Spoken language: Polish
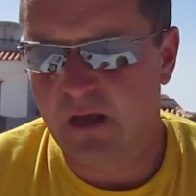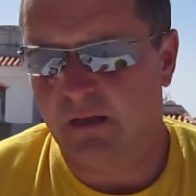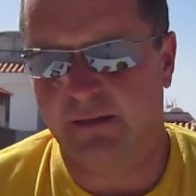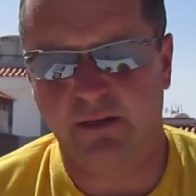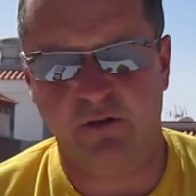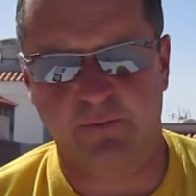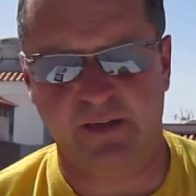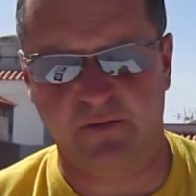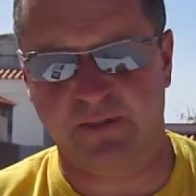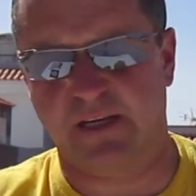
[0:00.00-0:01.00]
Dlatego jest
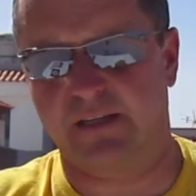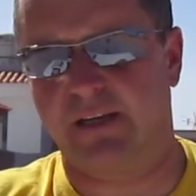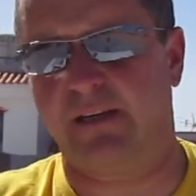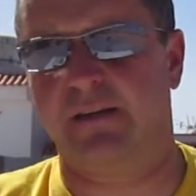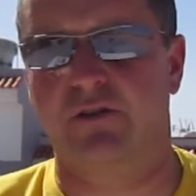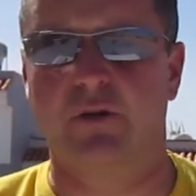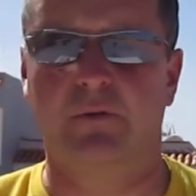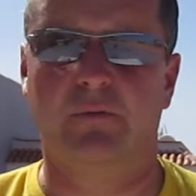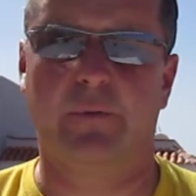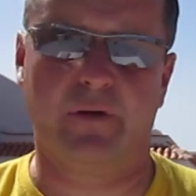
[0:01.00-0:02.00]
bardzo wskazane,
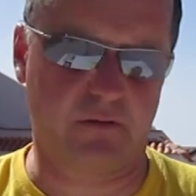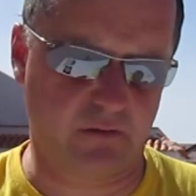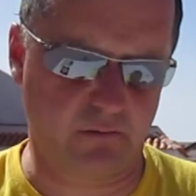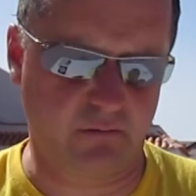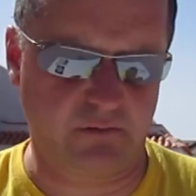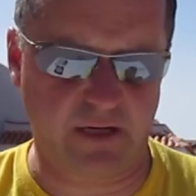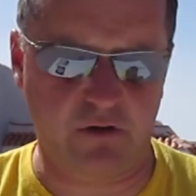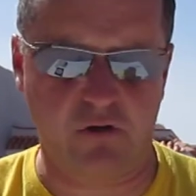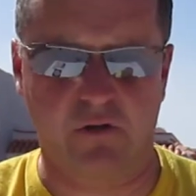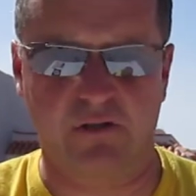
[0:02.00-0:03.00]
żeby po prostu ten
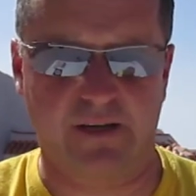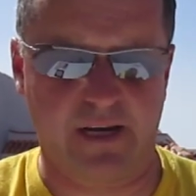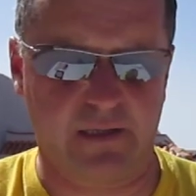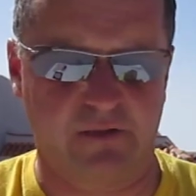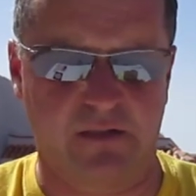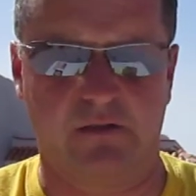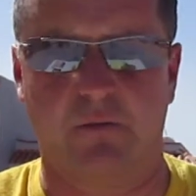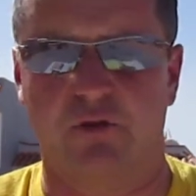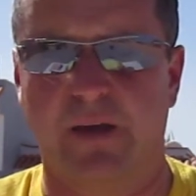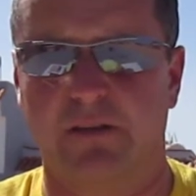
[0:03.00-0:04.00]
kokos razem z
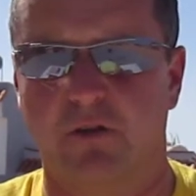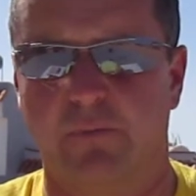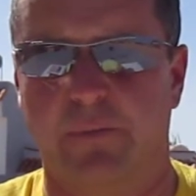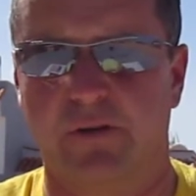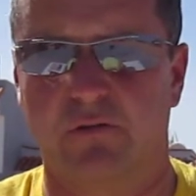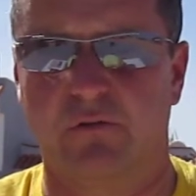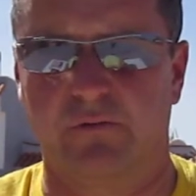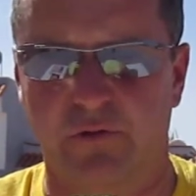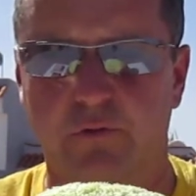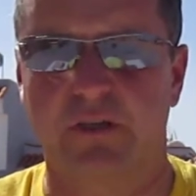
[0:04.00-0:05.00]
tą szmatką po prostu
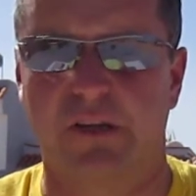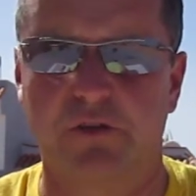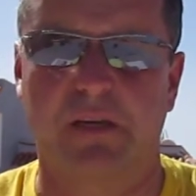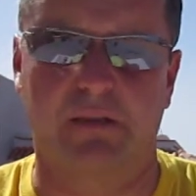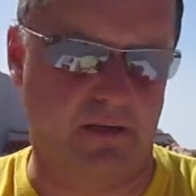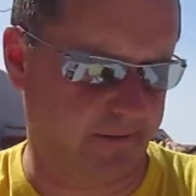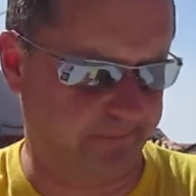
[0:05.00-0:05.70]
wyrzucić na śmietnik.